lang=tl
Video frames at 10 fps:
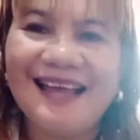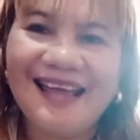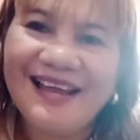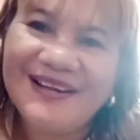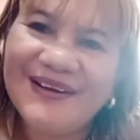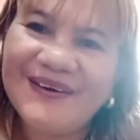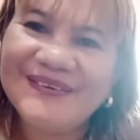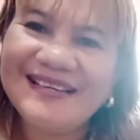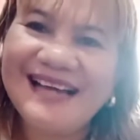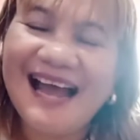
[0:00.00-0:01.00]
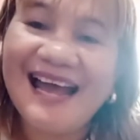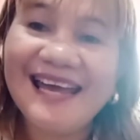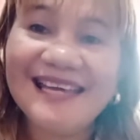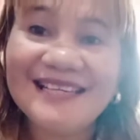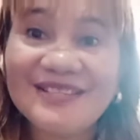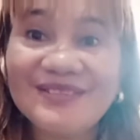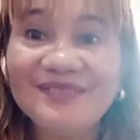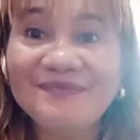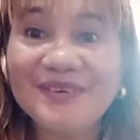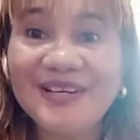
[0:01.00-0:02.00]
Hello guys!
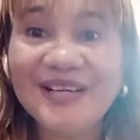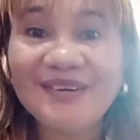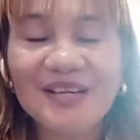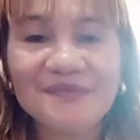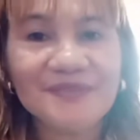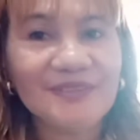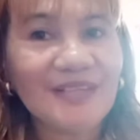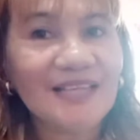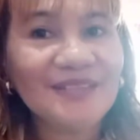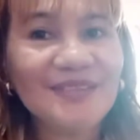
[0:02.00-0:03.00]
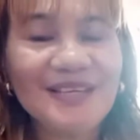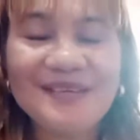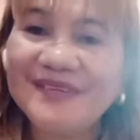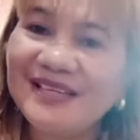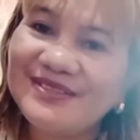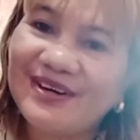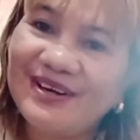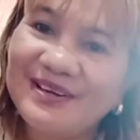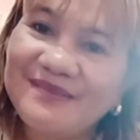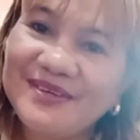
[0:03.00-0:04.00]
Good morning, good afternoon, and good evening to
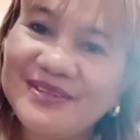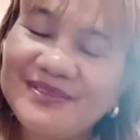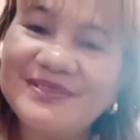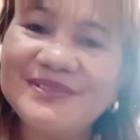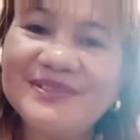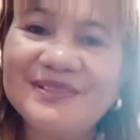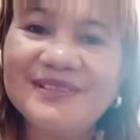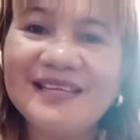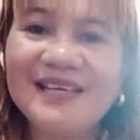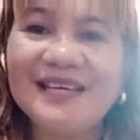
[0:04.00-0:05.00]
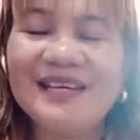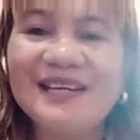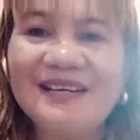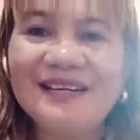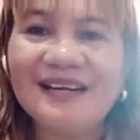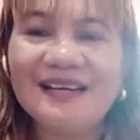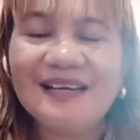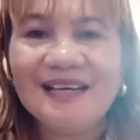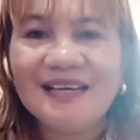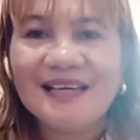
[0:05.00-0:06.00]
all of you here.
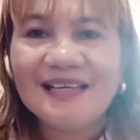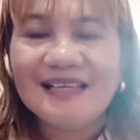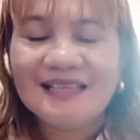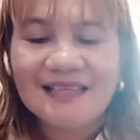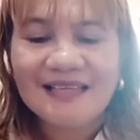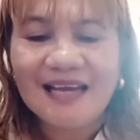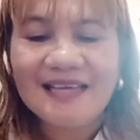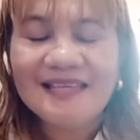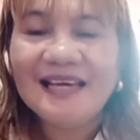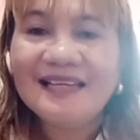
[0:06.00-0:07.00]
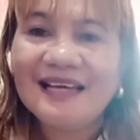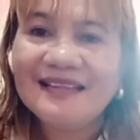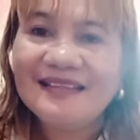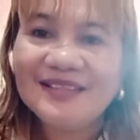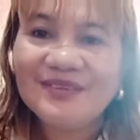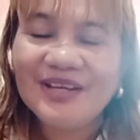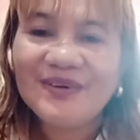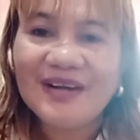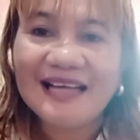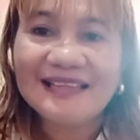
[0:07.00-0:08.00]
Ayan, andito na
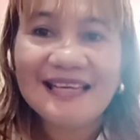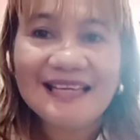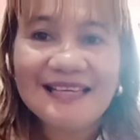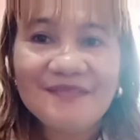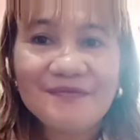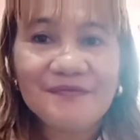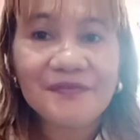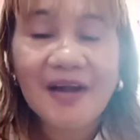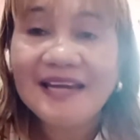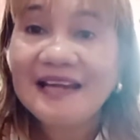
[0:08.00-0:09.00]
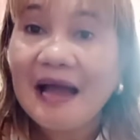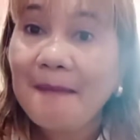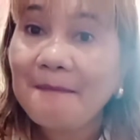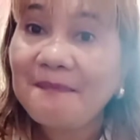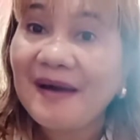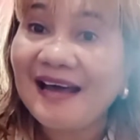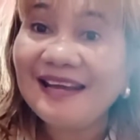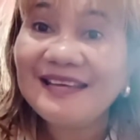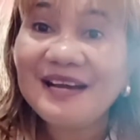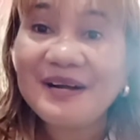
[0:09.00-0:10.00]
yung ating fried
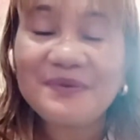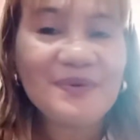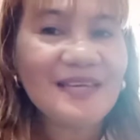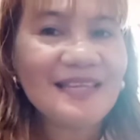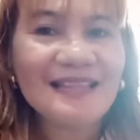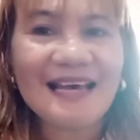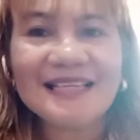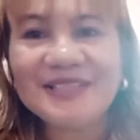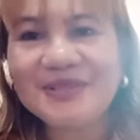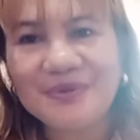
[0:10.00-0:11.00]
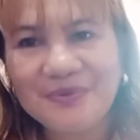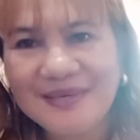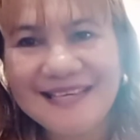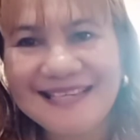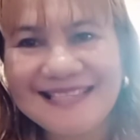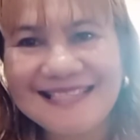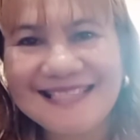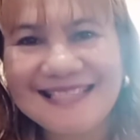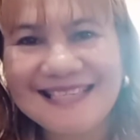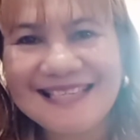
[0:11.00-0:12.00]
ampalaya with a
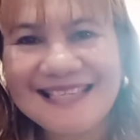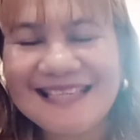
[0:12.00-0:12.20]
twist.